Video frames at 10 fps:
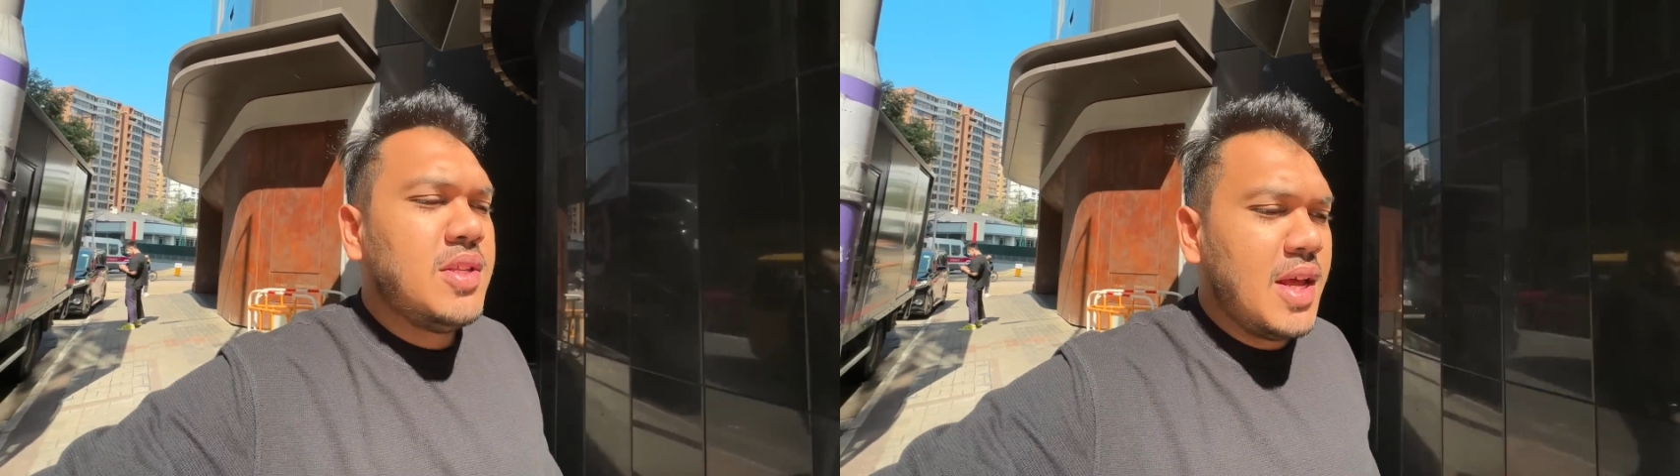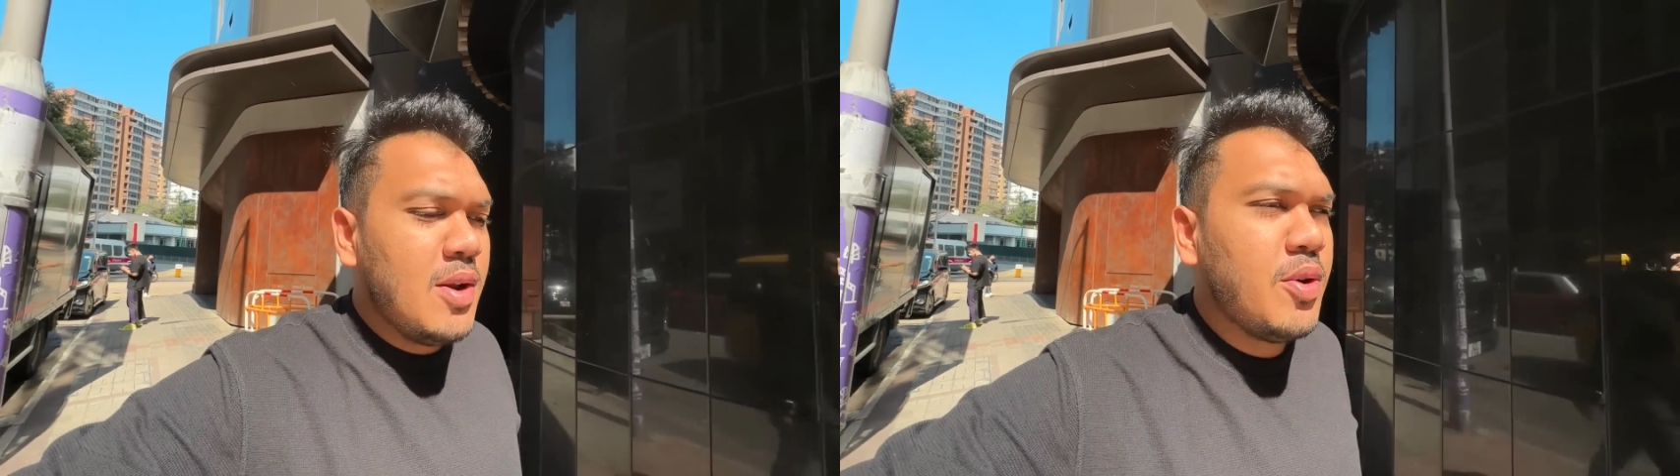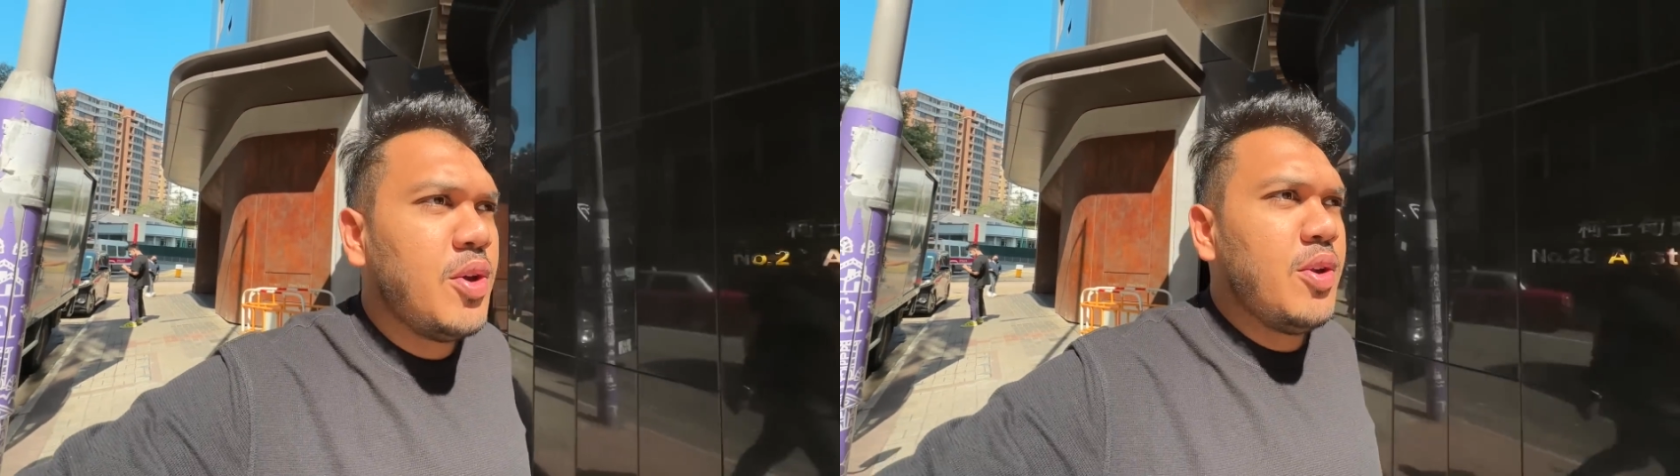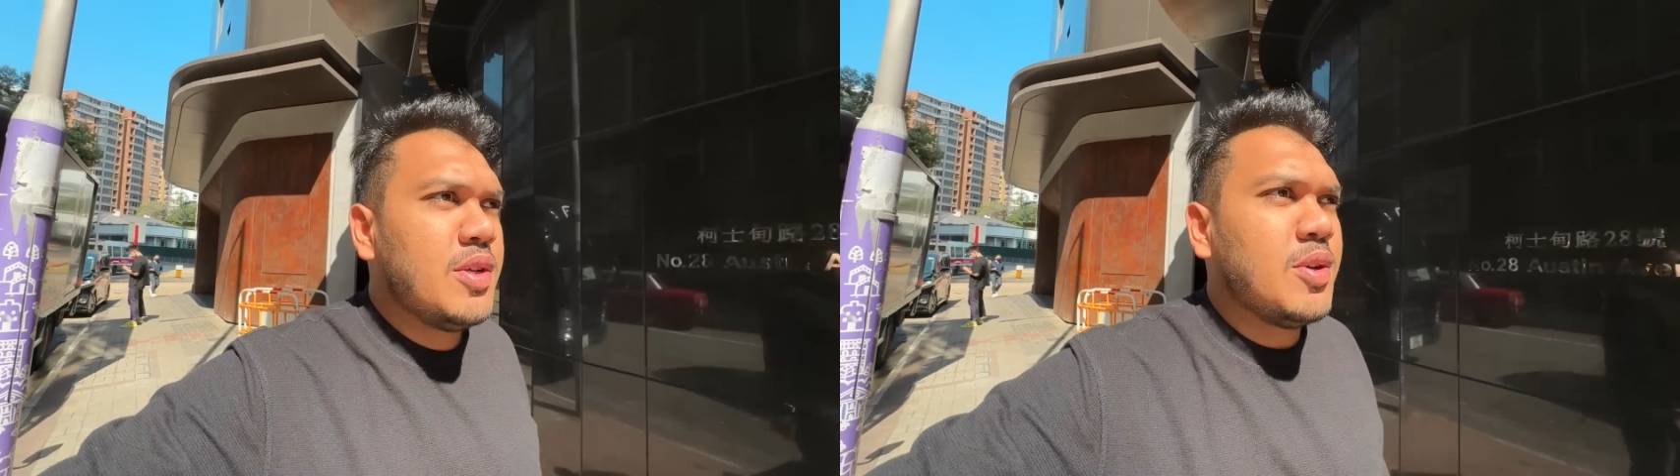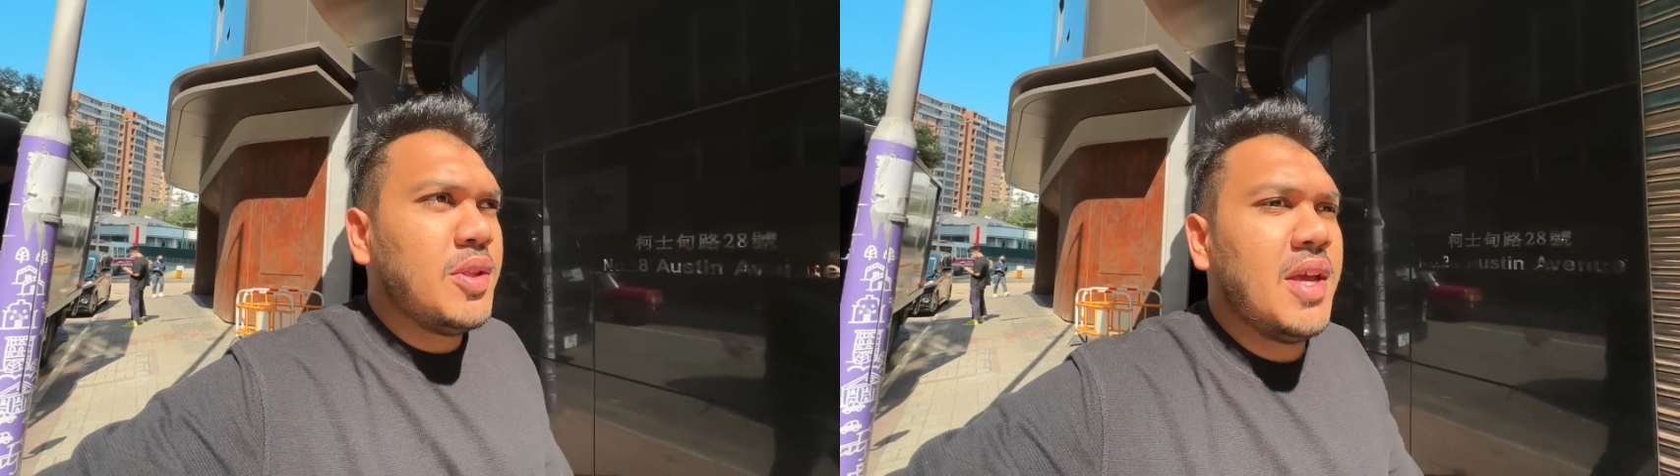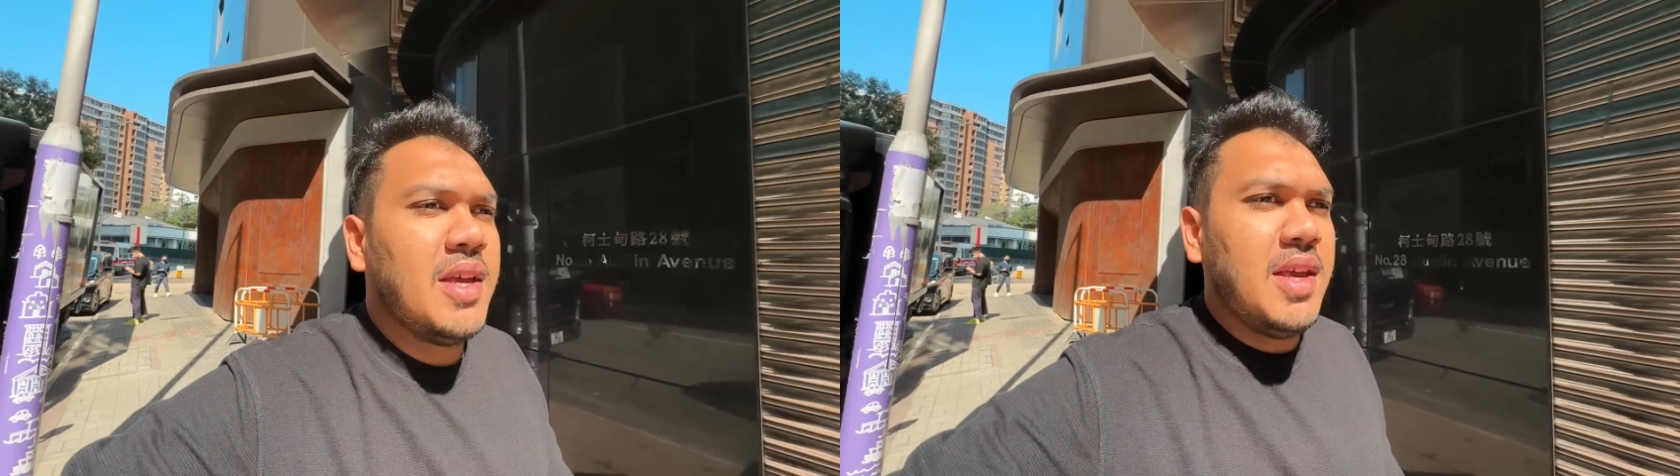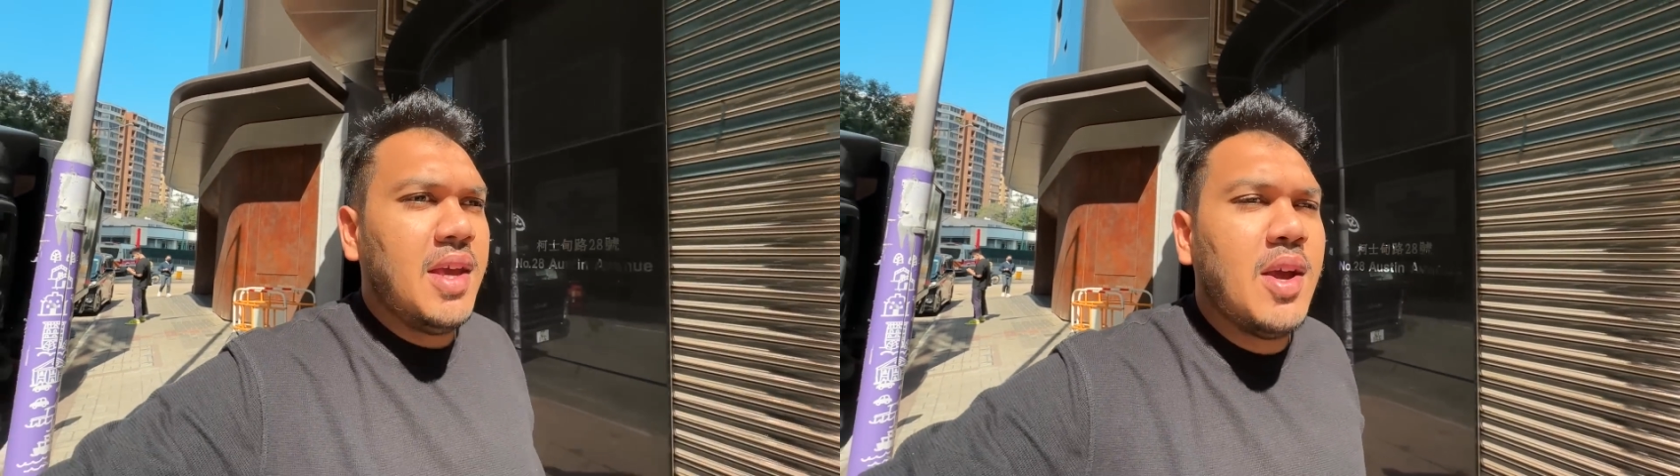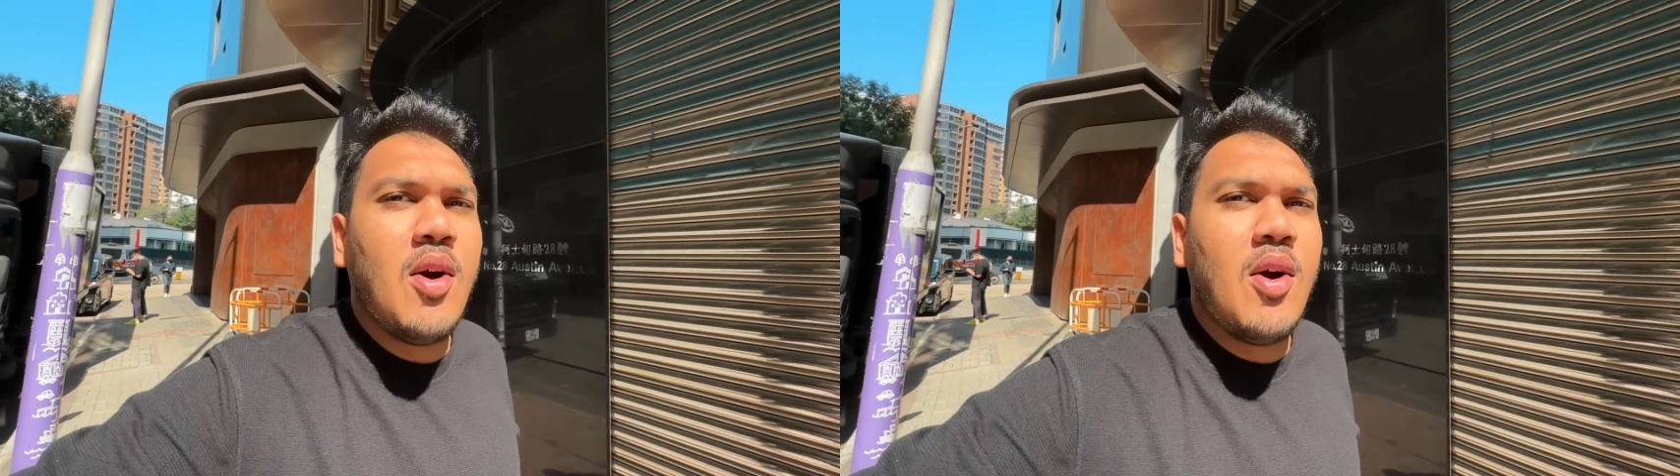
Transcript: सारे लोग क्यूरियस होते हैं कि